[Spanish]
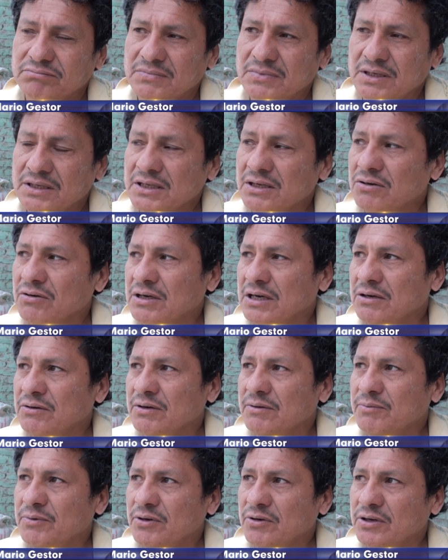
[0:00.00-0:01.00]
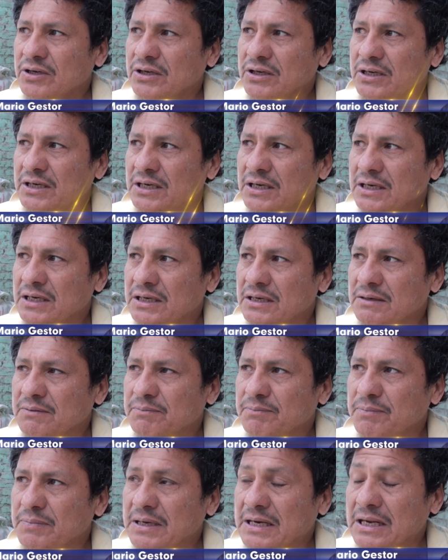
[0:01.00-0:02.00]
este local no es mío y el,
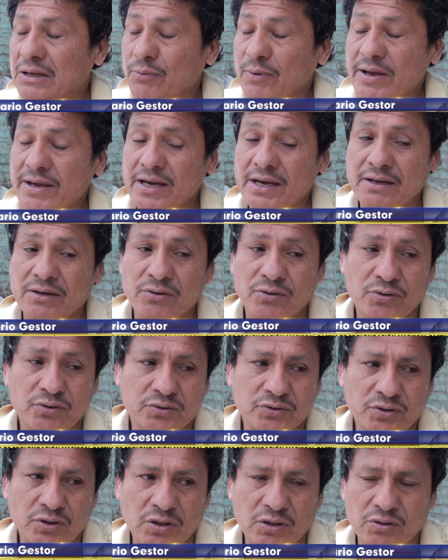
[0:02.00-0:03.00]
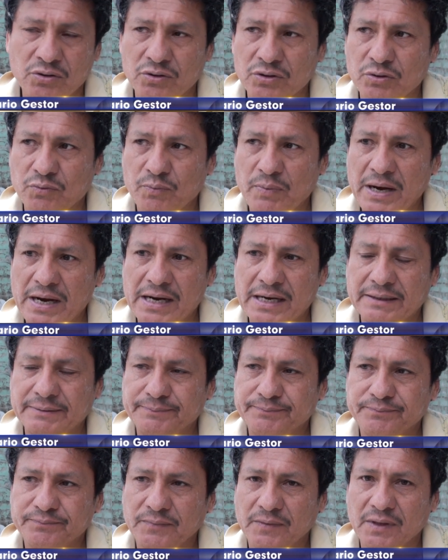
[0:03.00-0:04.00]
la dueña no, no, no lo paga,
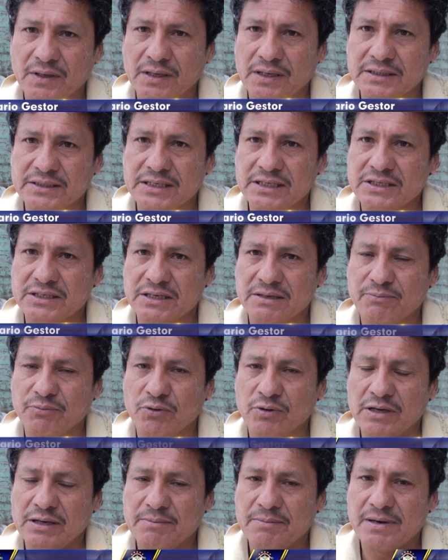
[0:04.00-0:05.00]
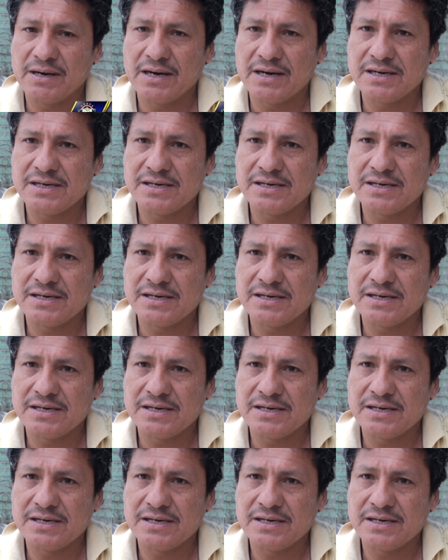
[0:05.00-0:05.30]
ese es el problema.